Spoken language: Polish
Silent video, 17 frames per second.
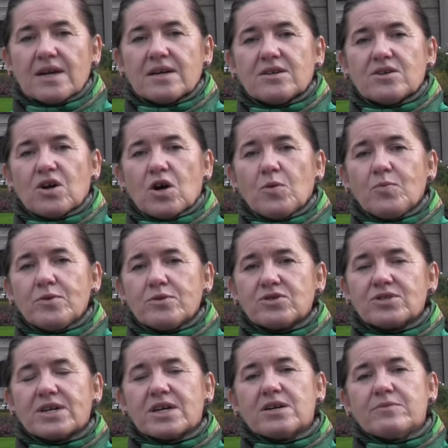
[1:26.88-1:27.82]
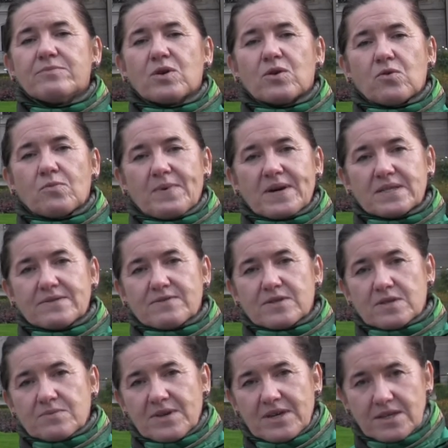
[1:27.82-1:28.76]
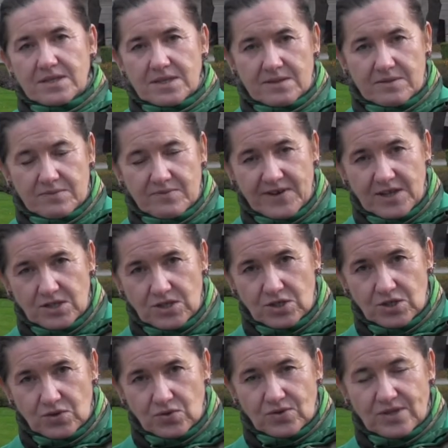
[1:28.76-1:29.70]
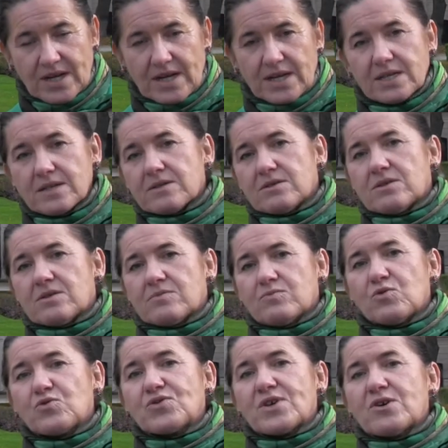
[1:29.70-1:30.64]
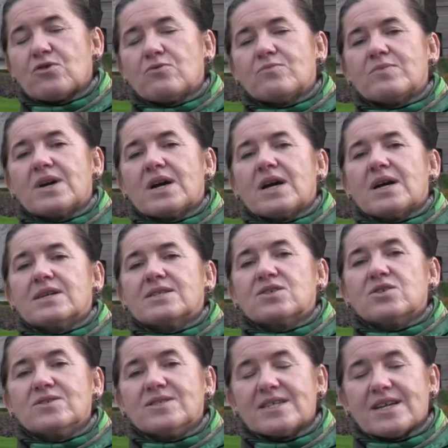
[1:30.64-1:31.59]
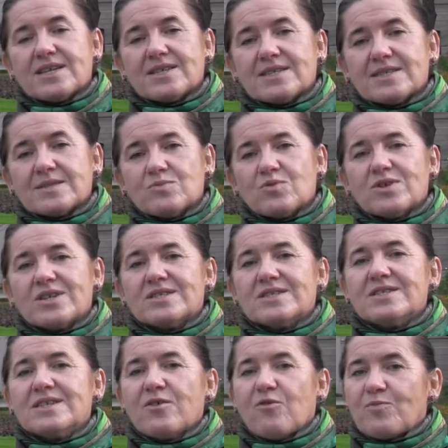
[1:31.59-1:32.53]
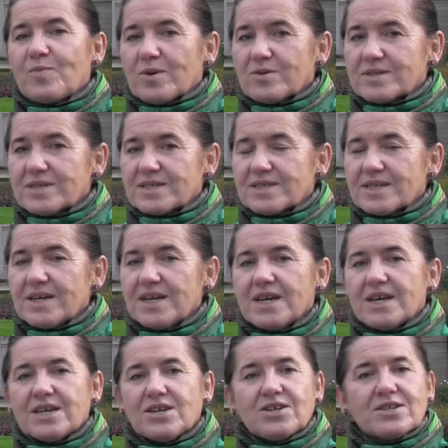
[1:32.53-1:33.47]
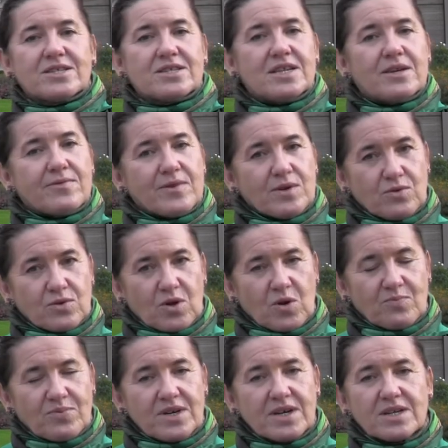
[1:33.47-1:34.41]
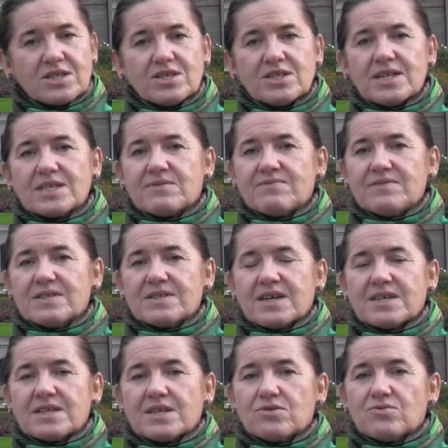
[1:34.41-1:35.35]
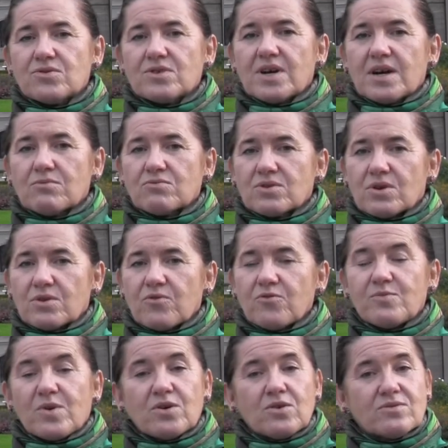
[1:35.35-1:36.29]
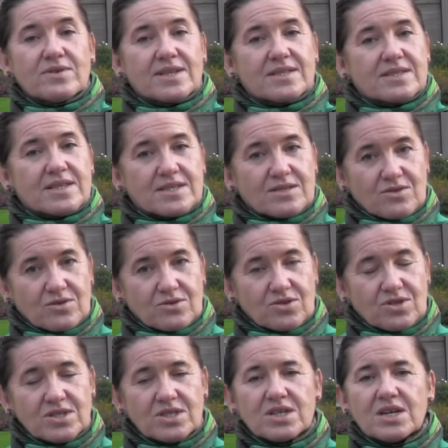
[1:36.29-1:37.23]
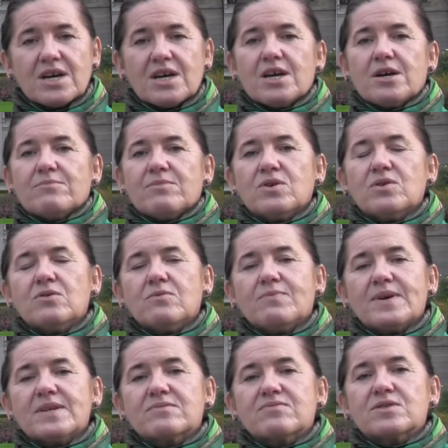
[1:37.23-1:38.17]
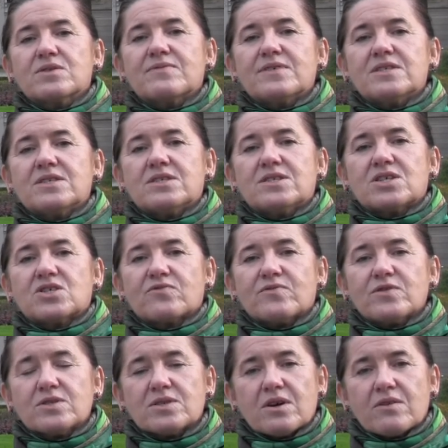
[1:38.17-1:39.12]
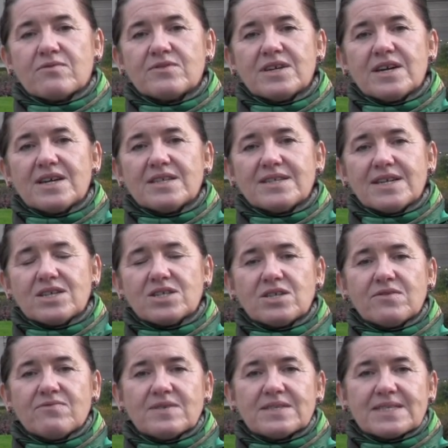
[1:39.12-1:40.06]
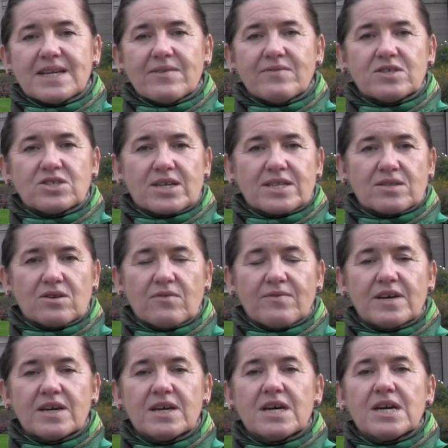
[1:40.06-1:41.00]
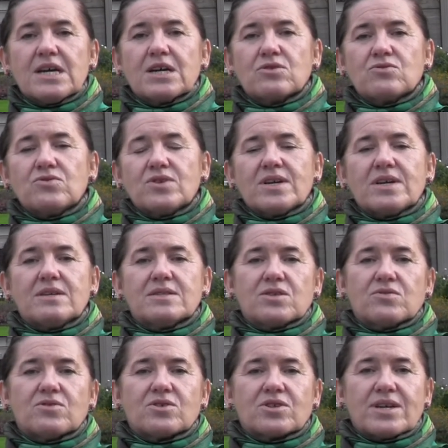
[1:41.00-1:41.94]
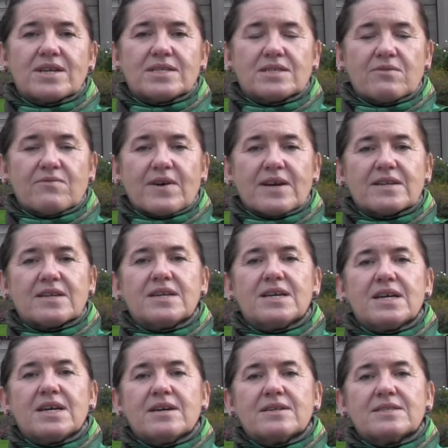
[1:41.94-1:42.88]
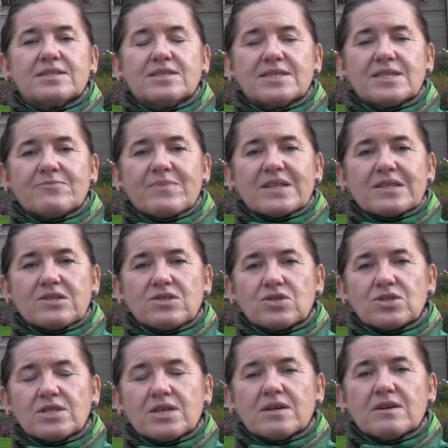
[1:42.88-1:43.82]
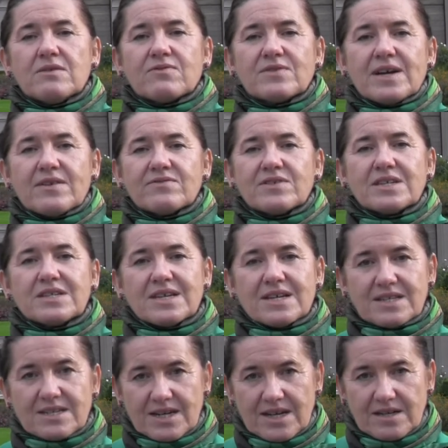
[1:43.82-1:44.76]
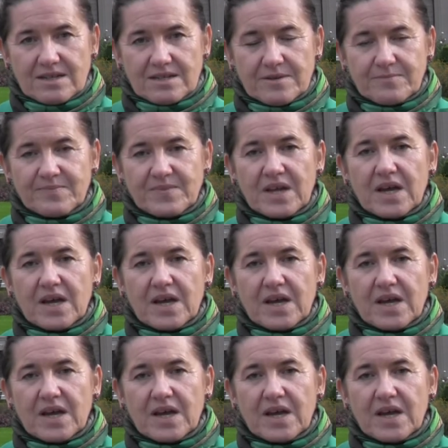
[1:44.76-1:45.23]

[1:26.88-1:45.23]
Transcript: E, oprócz tego mogą Państwo zwiedzić tutaj e, Muzeum Socrealizmu, jedyne w Polsce, jedyne w Europie, gdzie nazwiska niektórych autorów mogą nas zaskoczyć. Mogą Państwo zwiedzić też wozownie, a także wystawy czasowe, które są organizowane systematycznie w dawnej teatralni.